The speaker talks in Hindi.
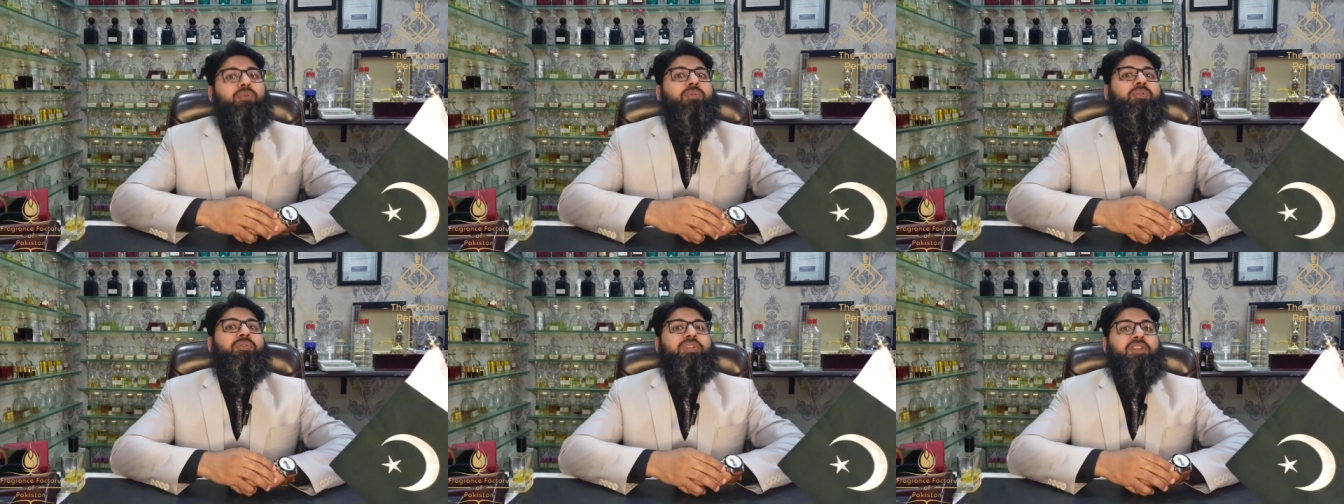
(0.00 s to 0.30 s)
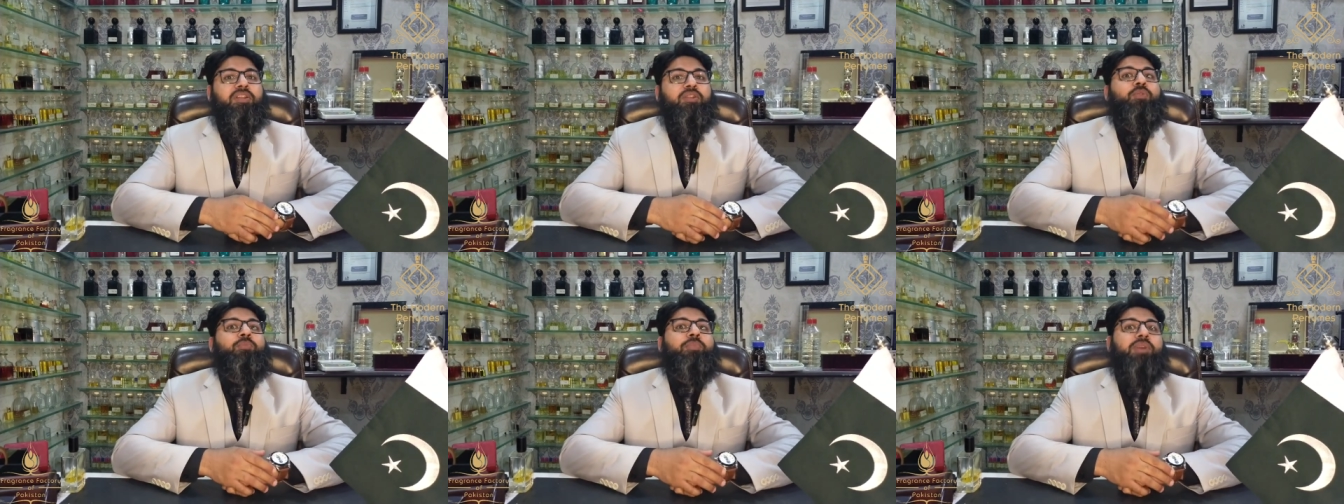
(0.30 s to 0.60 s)

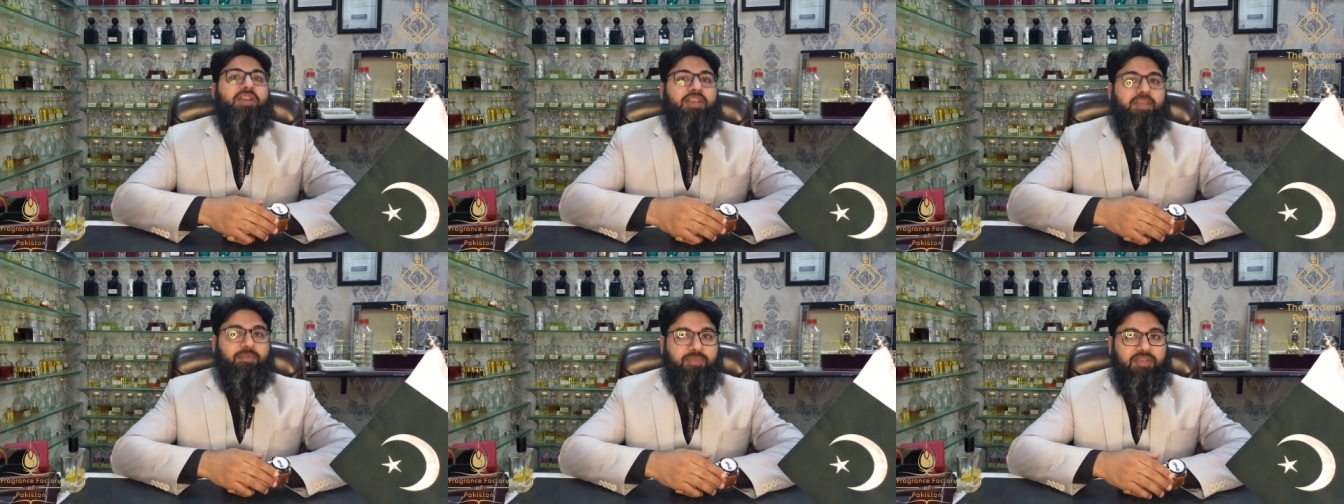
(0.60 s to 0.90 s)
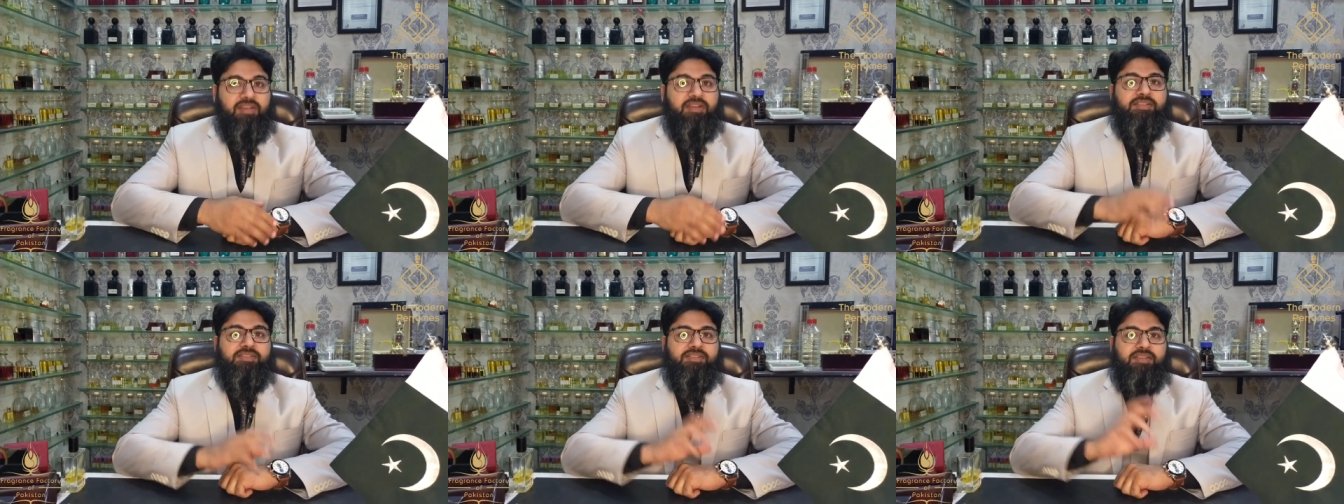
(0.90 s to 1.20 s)
और अरोमा
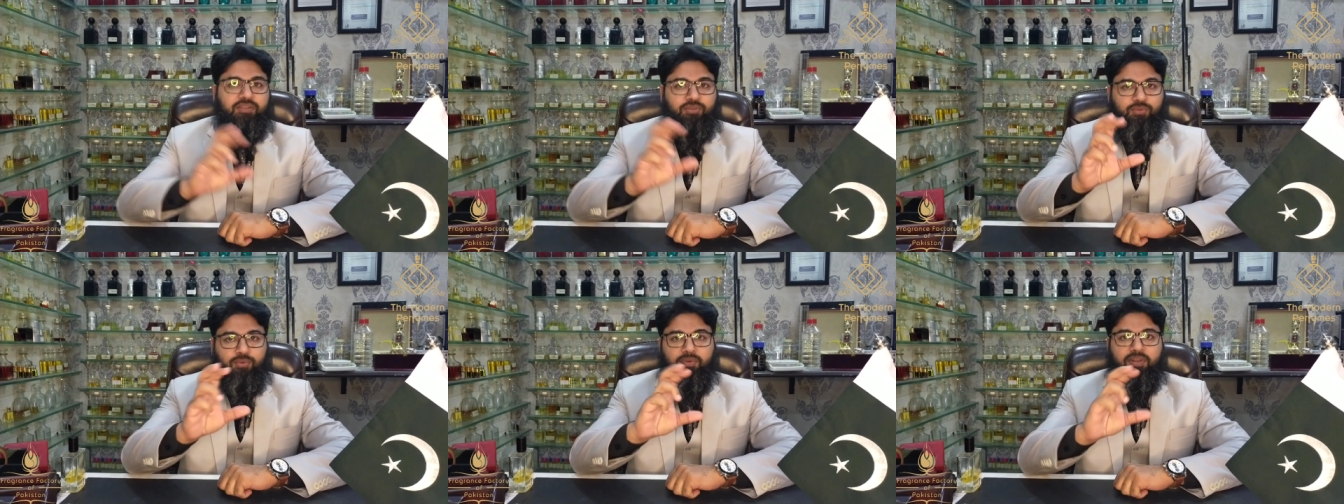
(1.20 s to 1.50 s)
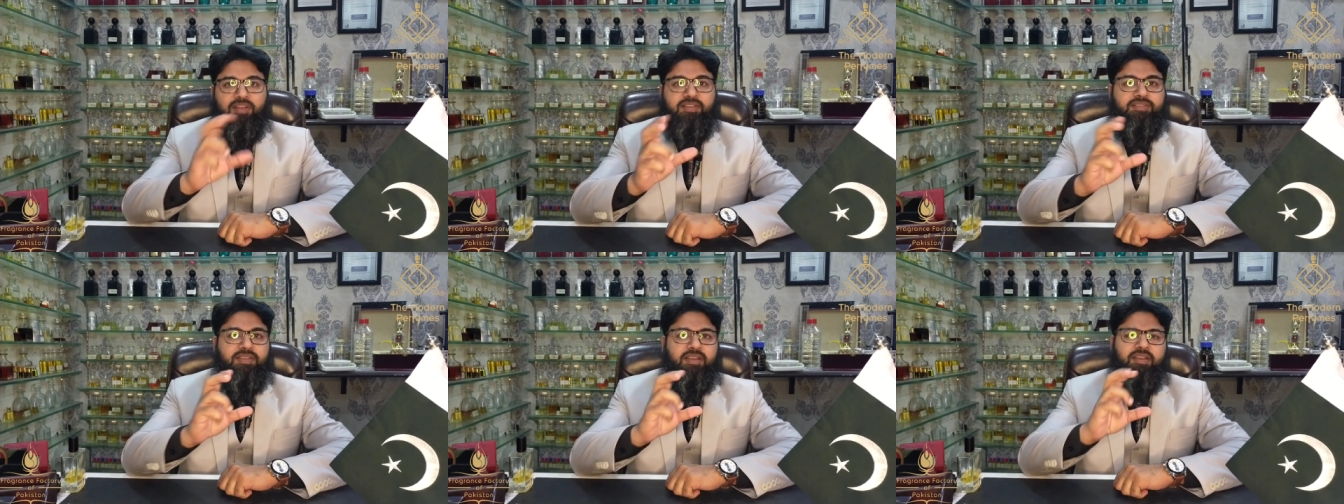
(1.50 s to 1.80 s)
केमिकल्स का
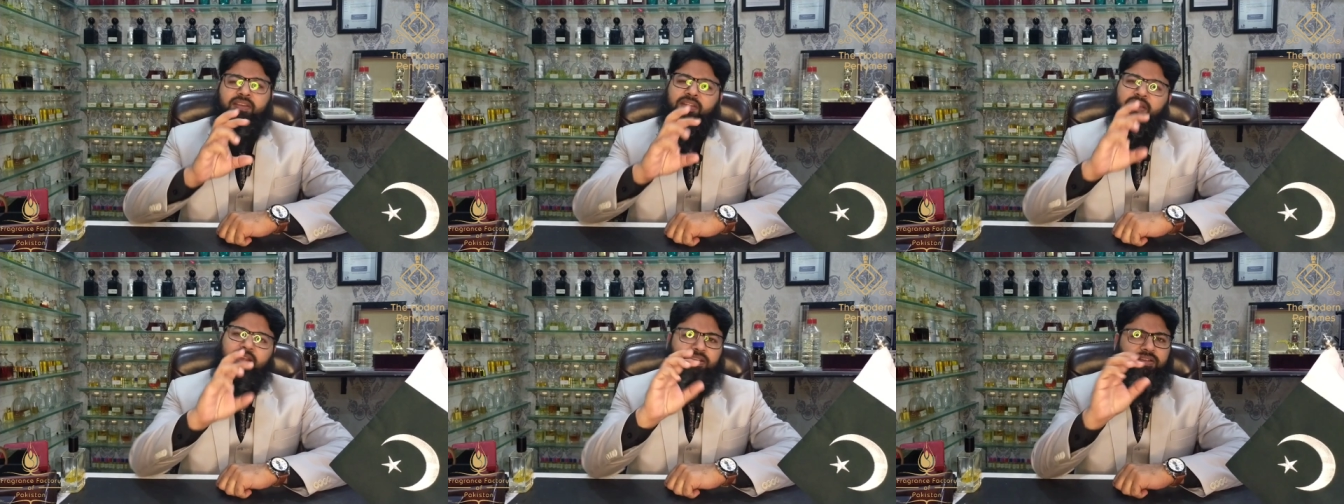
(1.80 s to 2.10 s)
थोड़ा सा